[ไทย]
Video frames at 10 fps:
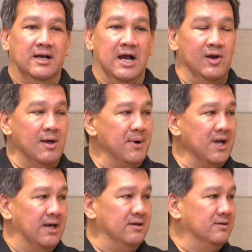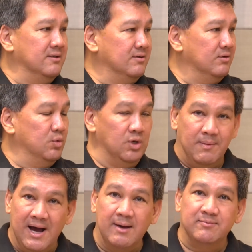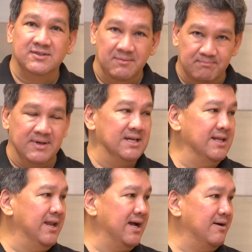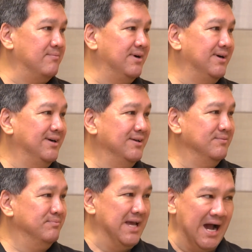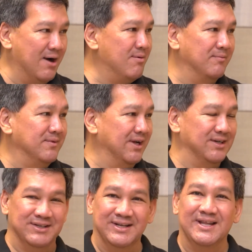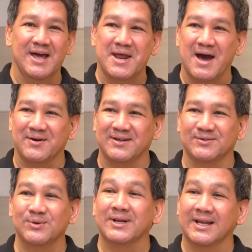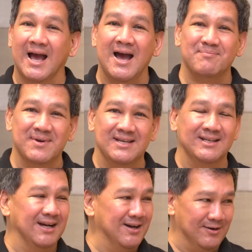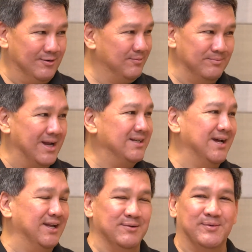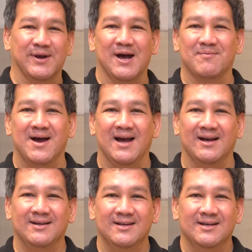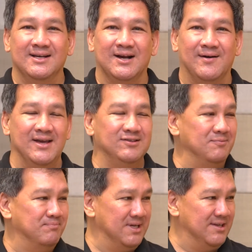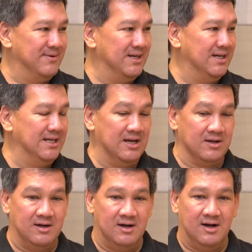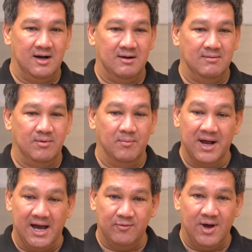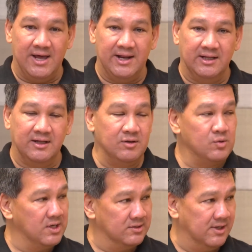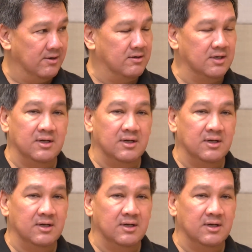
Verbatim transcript: เขารับประกันคุณภาพ 10 ปีเลยนะครับยาวแบบอย่างอื่นได้ไดนาคู่อื่นที่ 5 ปีแต่เขามั่นใจในโปรลักมากเขาให้ 10 ปีมาเลย แล้วก็ผมคาดว่านะเท่าที่คุยกับเซล